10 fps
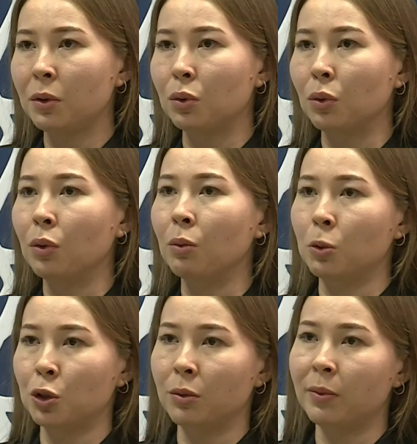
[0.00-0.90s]
то
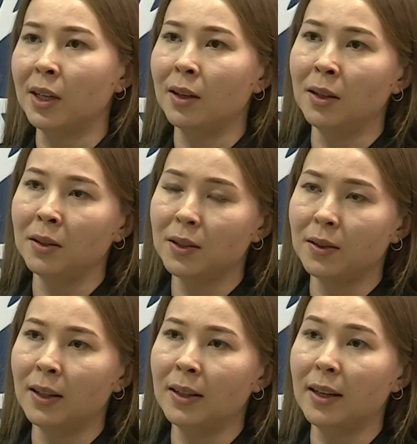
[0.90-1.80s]
можно продлить
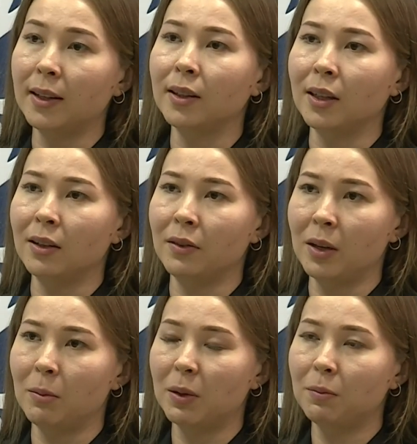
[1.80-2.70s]
на некоторое mm
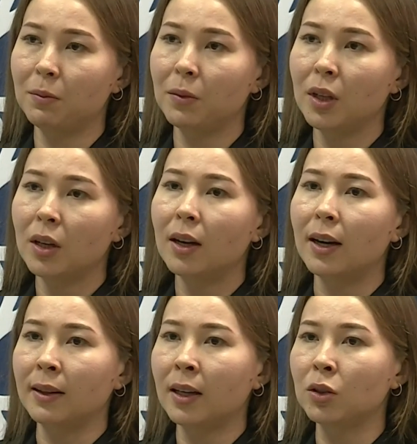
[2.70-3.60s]
время.
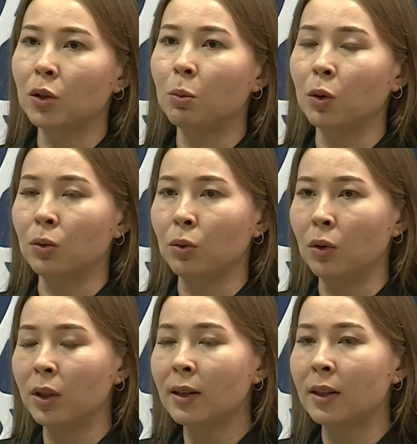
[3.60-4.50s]
А так до
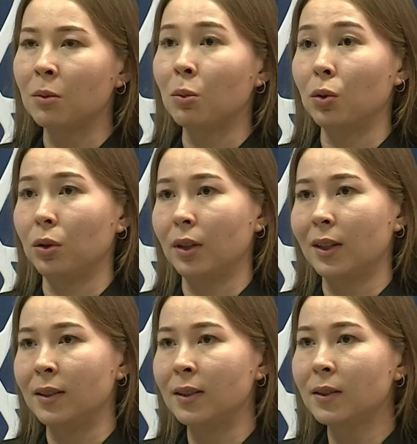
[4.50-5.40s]
полугода они могут
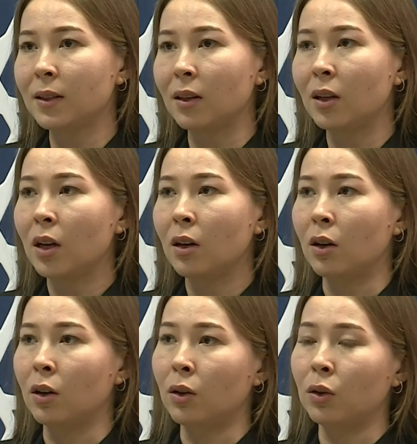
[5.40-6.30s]
находиться,
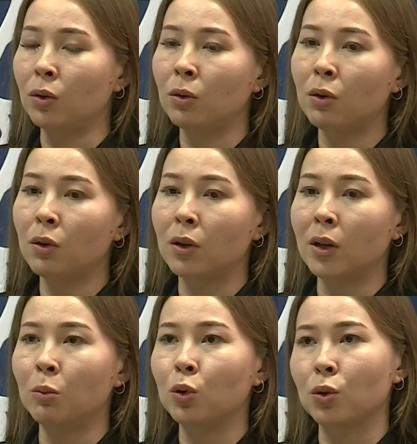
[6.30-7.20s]
а, но
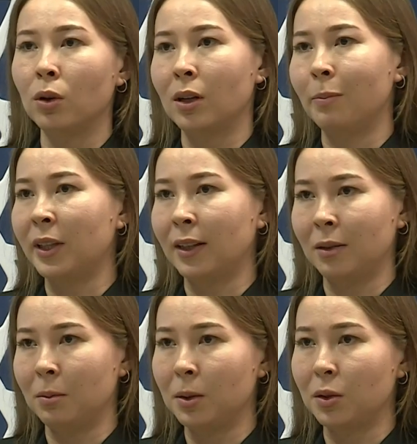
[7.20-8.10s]
кому сколько
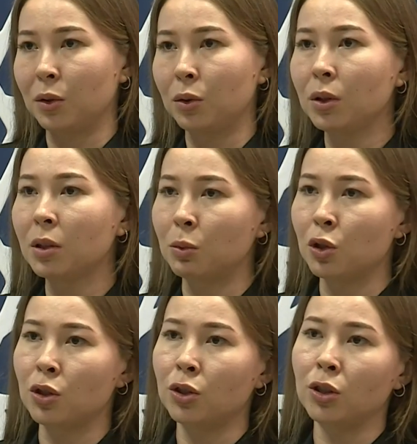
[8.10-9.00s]
понадобится. Кто-то
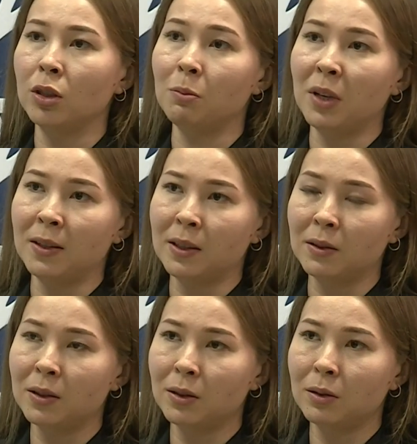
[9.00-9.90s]
может жить
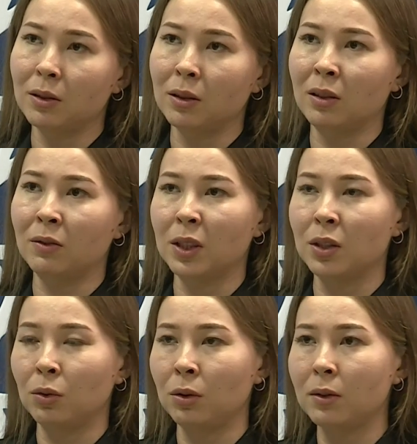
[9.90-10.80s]
месяц, а,
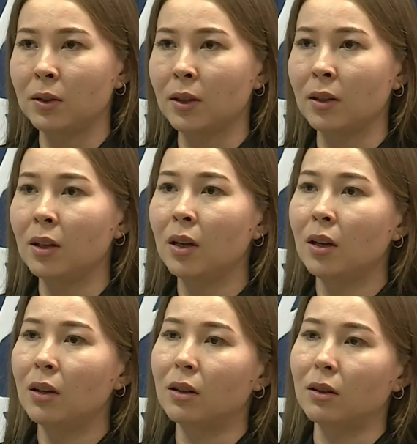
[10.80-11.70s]
восстановиться,
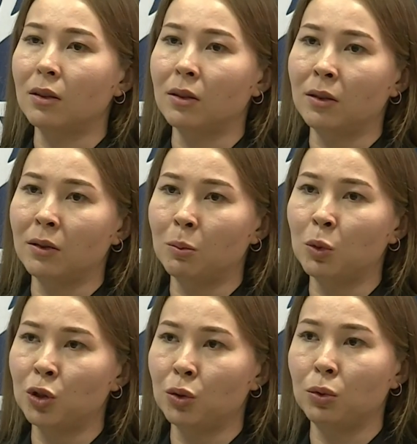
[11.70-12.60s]

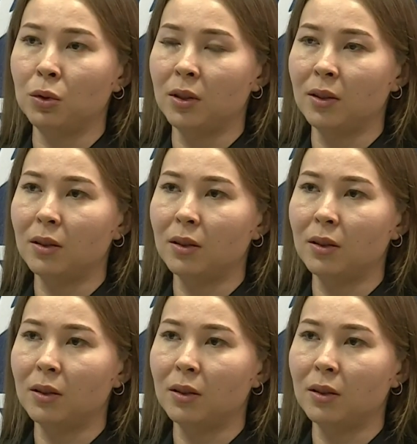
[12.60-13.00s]
может уйти,